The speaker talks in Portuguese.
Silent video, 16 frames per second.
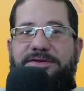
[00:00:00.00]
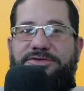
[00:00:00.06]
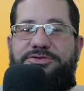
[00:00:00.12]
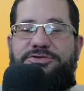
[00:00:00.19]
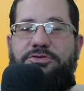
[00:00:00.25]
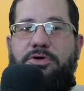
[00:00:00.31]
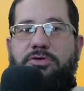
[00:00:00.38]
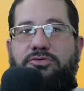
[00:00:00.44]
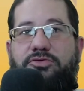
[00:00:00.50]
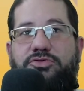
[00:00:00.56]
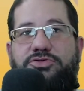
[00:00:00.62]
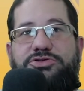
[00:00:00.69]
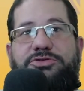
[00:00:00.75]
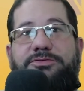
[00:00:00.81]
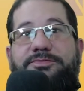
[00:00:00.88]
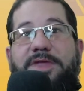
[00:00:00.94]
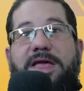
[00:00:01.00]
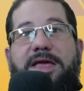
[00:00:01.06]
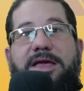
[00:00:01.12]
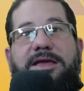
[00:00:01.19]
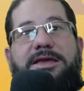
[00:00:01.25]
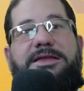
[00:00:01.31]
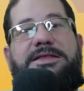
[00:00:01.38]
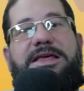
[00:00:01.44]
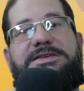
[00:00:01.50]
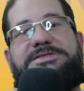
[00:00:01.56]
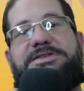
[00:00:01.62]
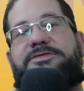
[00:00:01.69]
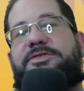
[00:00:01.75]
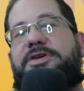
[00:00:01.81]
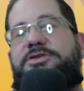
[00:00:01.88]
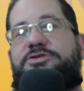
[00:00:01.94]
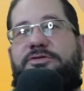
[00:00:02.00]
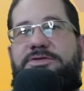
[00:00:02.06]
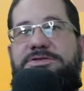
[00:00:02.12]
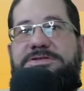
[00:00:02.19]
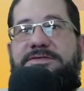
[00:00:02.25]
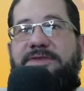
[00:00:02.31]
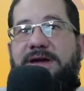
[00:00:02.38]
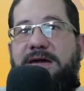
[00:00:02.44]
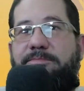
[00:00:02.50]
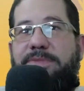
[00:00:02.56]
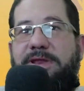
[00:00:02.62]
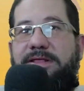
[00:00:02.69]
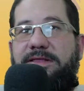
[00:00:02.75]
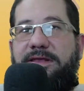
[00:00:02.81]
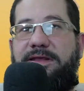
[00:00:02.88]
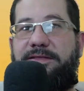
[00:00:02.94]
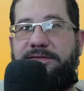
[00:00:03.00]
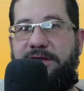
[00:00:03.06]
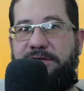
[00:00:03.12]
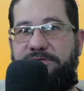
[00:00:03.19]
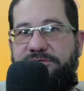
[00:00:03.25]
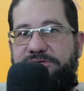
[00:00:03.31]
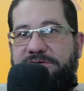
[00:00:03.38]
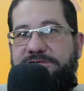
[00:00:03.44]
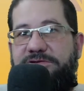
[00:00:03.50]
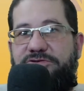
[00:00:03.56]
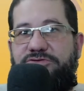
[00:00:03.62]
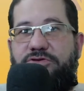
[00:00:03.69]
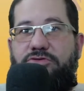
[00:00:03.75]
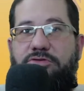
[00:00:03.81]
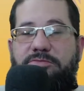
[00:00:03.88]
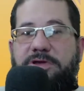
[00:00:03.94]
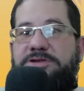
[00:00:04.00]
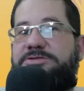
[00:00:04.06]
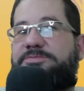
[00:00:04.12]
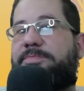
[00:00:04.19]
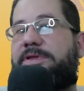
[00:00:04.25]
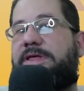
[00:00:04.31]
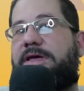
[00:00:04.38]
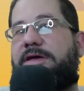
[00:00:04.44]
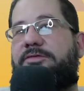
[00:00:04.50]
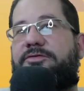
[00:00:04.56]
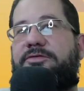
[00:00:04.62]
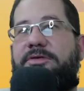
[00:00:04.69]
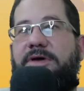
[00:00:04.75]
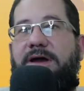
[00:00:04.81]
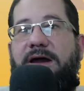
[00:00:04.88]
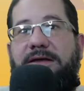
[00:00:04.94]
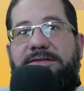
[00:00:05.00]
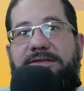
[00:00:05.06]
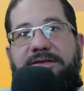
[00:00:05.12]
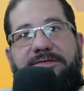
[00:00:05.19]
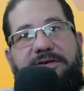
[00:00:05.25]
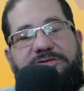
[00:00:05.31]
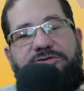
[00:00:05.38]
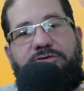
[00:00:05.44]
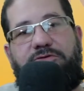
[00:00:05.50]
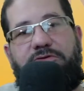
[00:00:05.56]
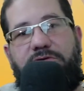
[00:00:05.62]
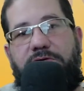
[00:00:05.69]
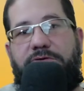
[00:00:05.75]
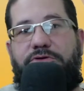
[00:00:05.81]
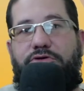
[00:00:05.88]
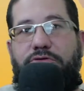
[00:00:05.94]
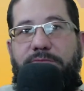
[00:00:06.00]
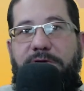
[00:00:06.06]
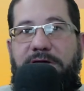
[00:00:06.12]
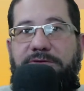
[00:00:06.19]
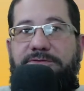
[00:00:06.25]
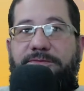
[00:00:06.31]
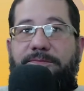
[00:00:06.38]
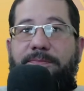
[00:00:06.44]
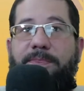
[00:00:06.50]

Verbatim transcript: Eu sou Augusto e neste vídeo você vai aprender a traduzir seus documentos PDF através do Google Documento.